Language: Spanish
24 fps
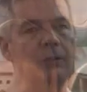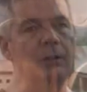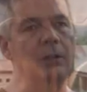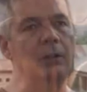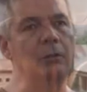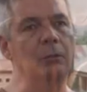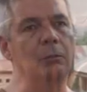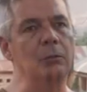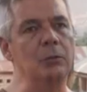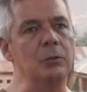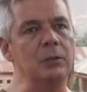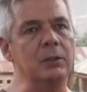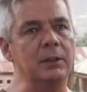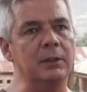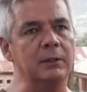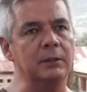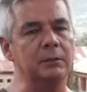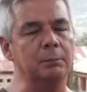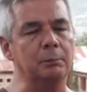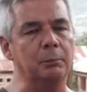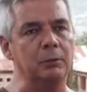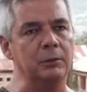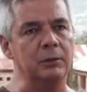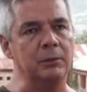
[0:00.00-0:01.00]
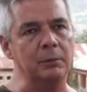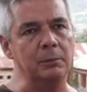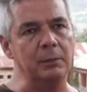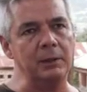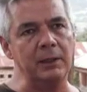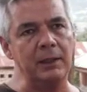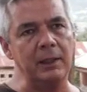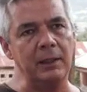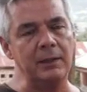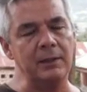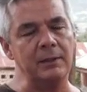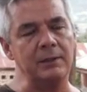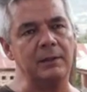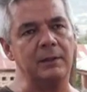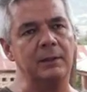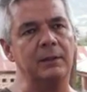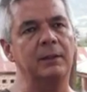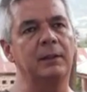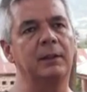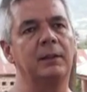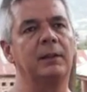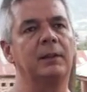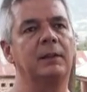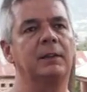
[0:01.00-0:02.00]
dieron muchas posibilidades
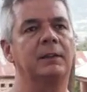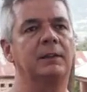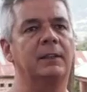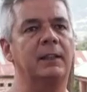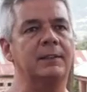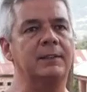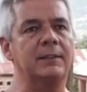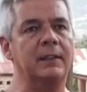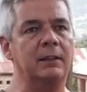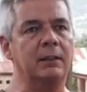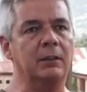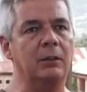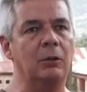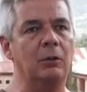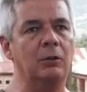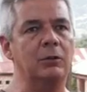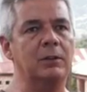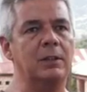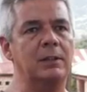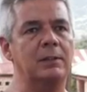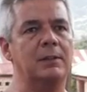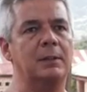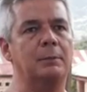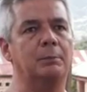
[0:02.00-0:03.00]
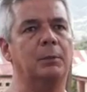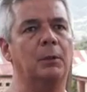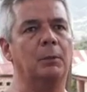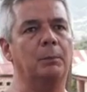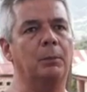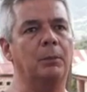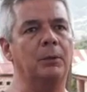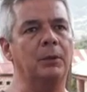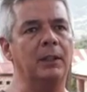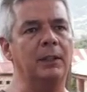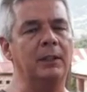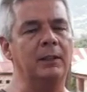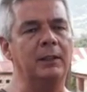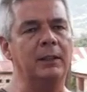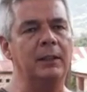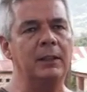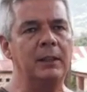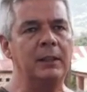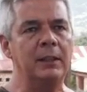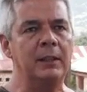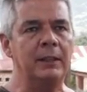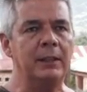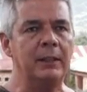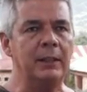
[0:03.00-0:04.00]
de, hacer cosas, de proponer.
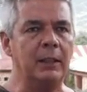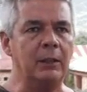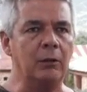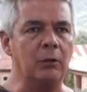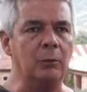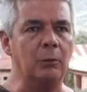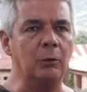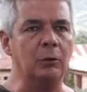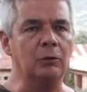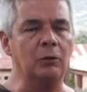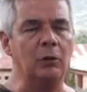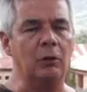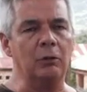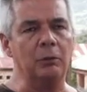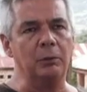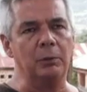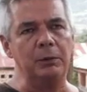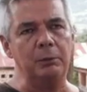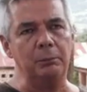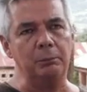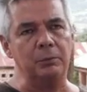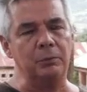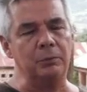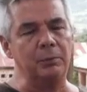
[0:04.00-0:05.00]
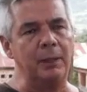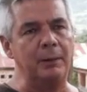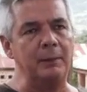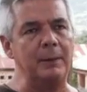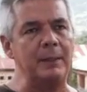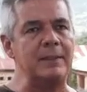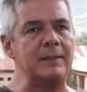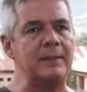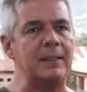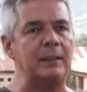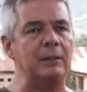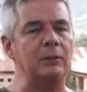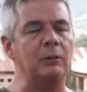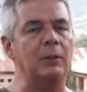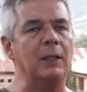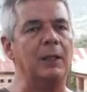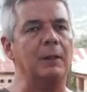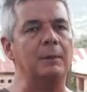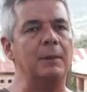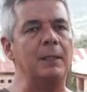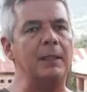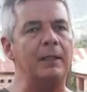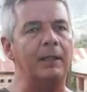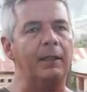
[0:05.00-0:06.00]
Y como todo, bueno, pues va avanzando la
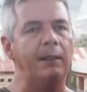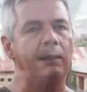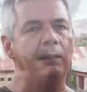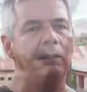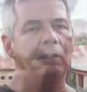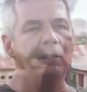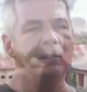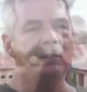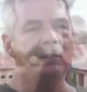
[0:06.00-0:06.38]
vida